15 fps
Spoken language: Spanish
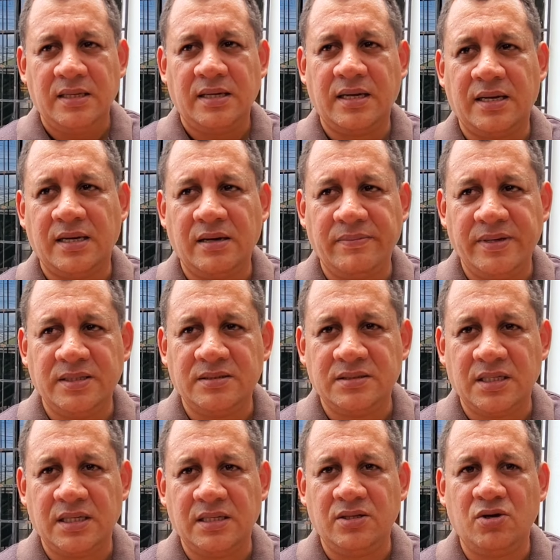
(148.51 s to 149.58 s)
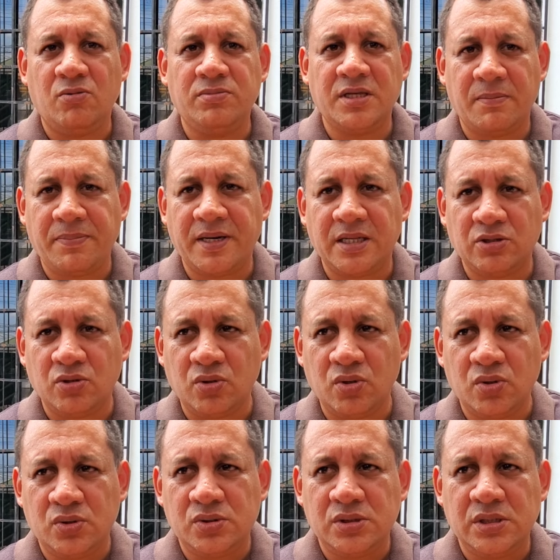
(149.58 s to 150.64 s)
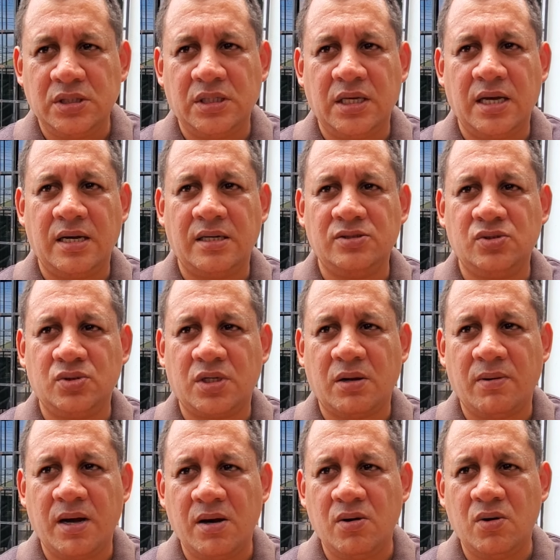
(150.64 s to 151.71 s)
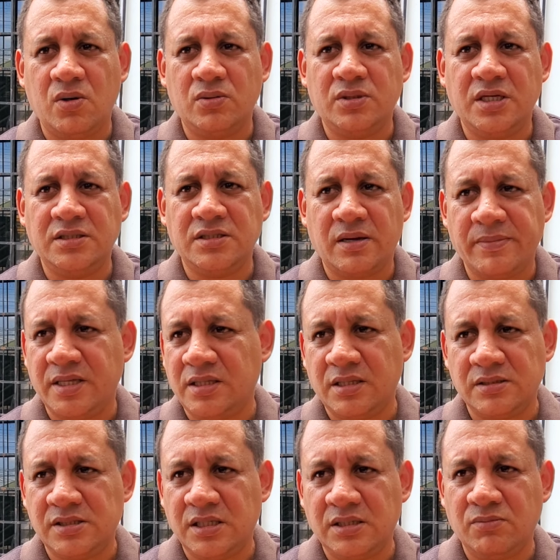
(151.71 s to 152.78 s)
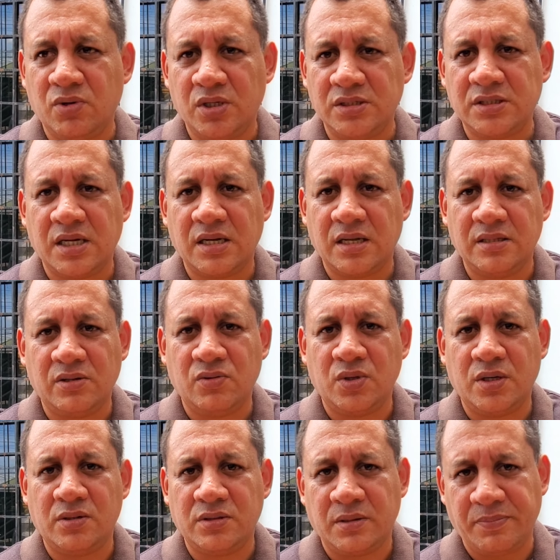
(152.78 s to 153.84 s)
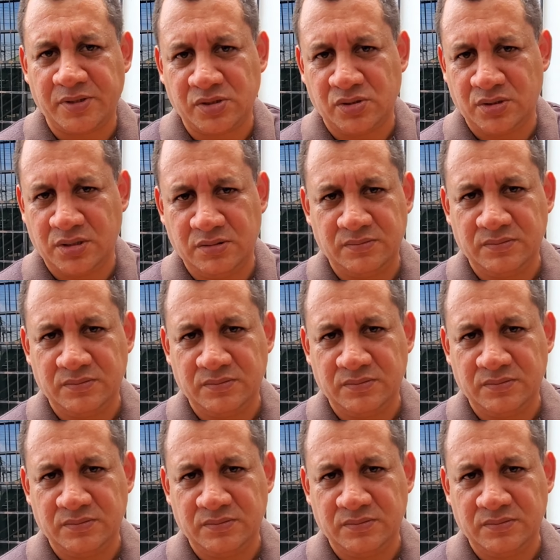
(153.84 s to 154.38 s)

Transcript: que realmente Dios da para todos y que hagan su trabajo dignamente, sin molestar a ninguna otra persona.